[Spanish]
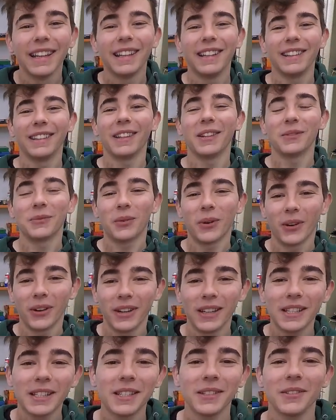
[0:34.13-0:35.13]
Entonces, bueno, en
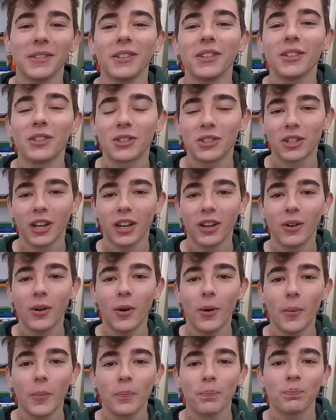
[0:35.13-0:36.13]
este vídeo os
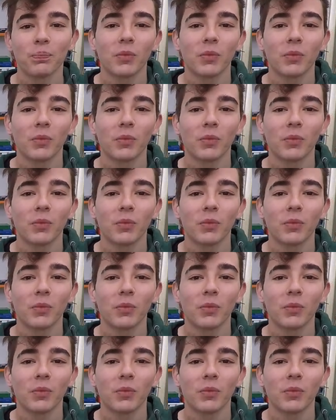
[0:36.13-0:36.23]
traigo